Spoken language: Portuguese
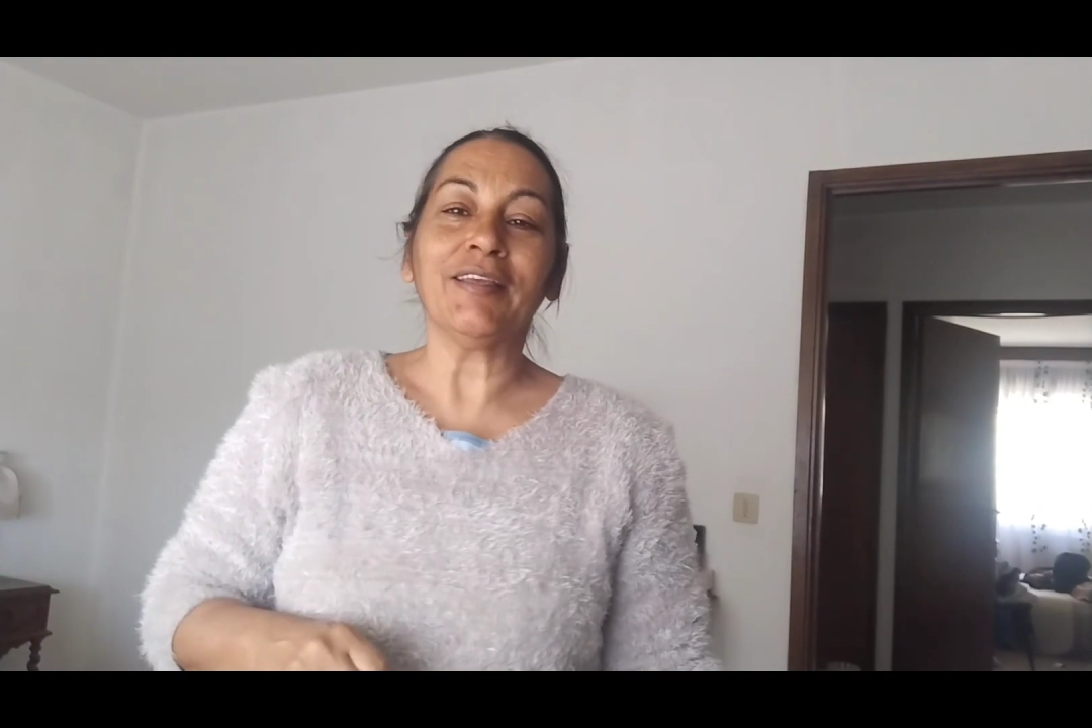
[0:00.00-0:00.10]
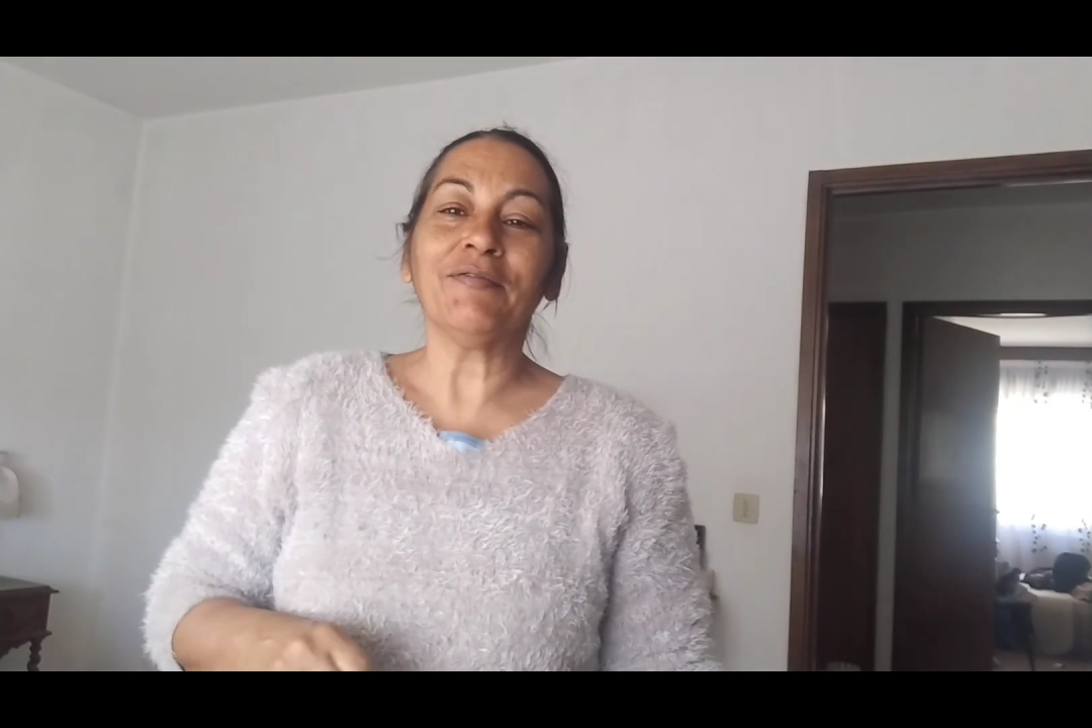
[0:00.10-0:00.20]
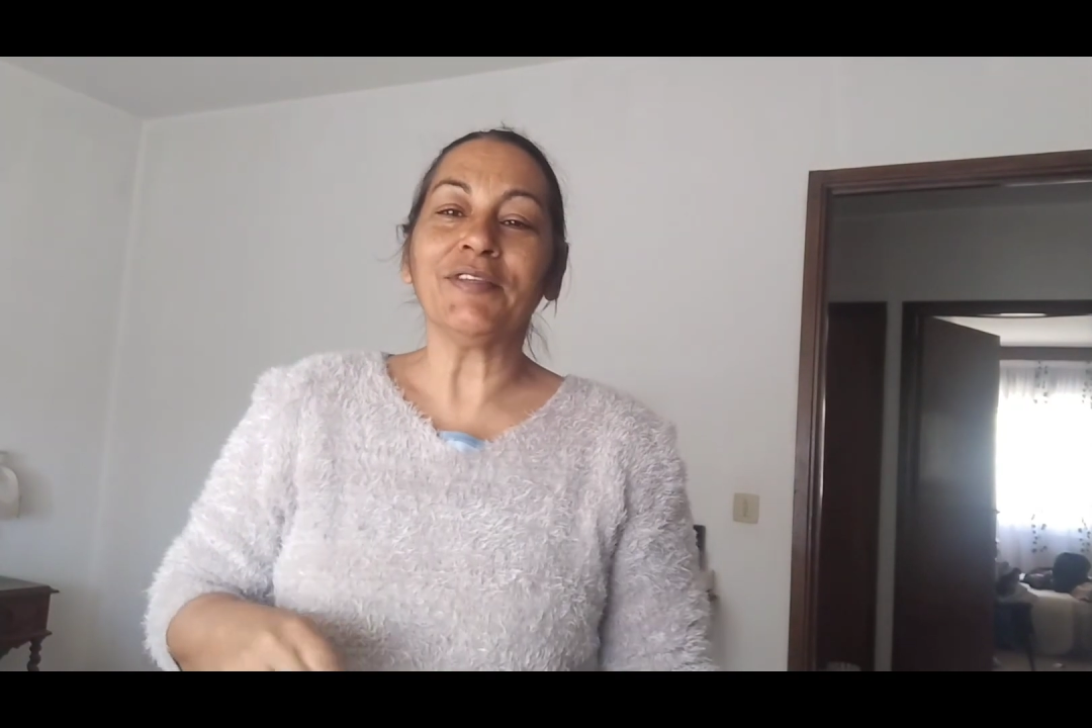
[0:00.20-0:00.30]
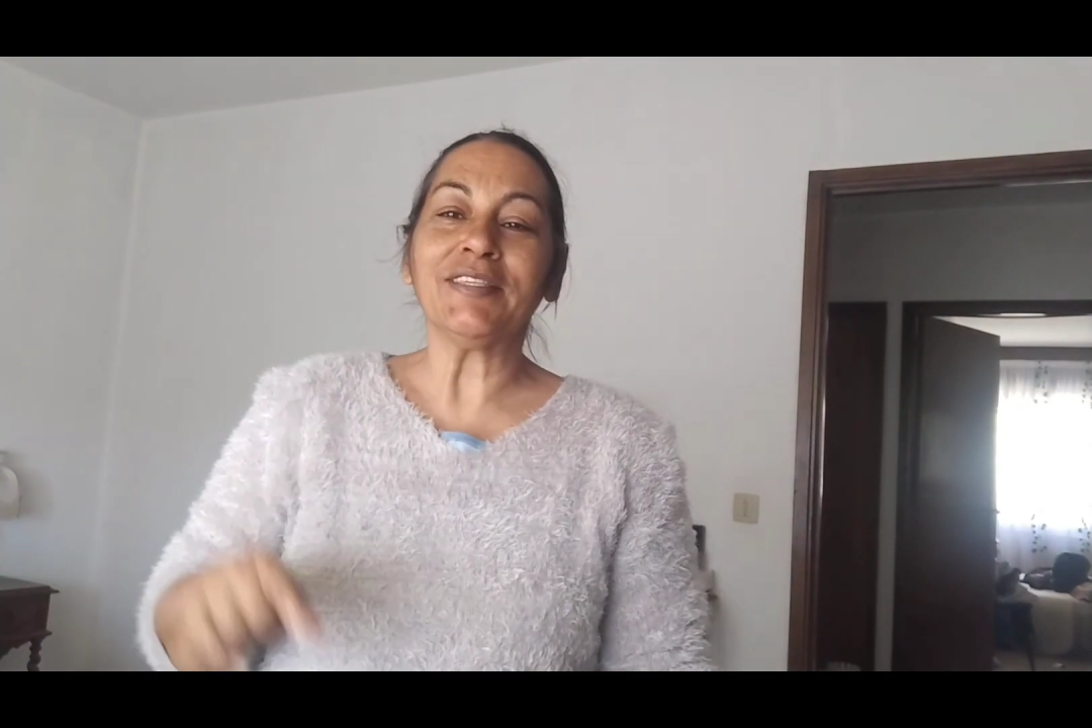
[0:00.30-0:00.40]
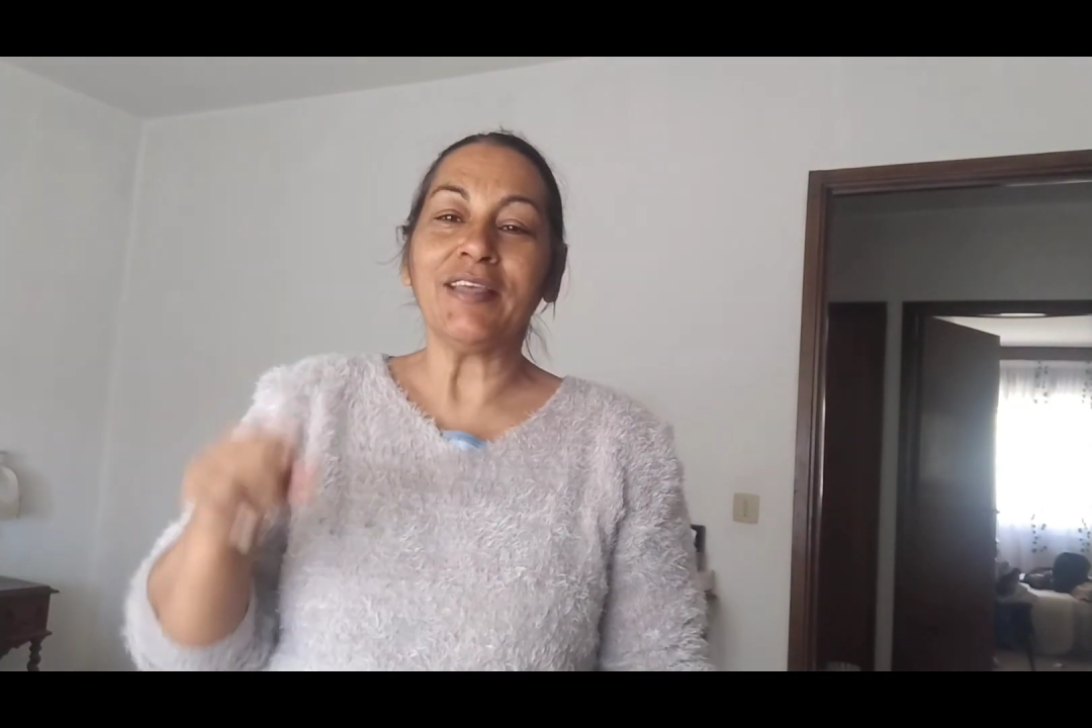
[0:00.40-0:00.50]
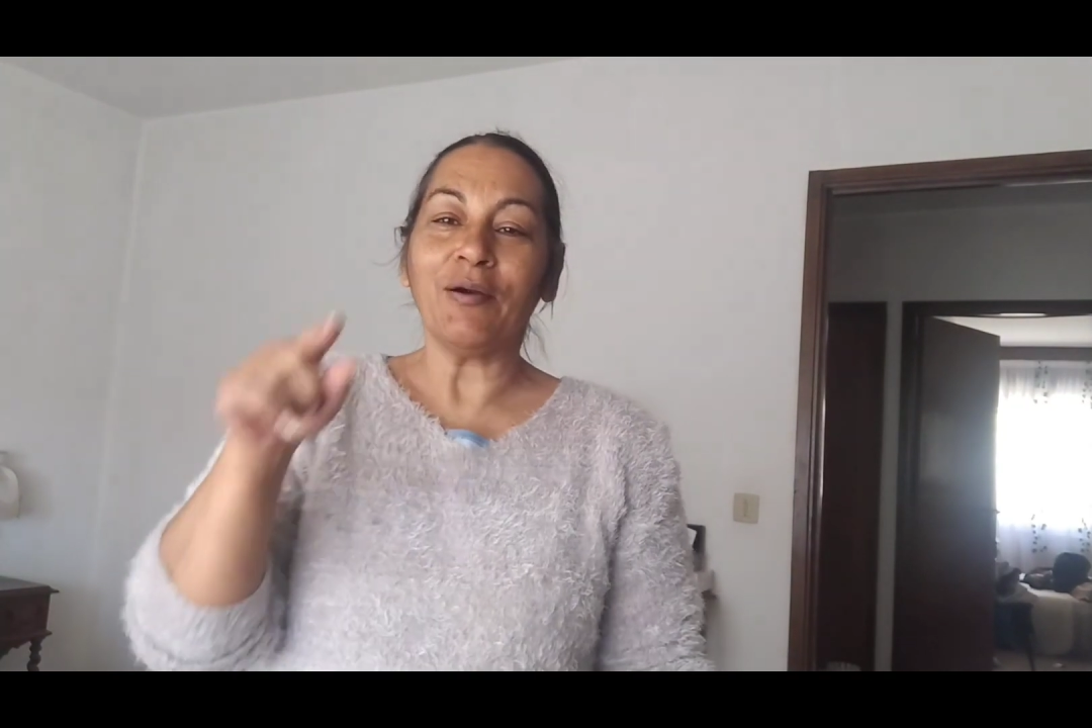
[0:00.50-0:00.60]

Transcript: que você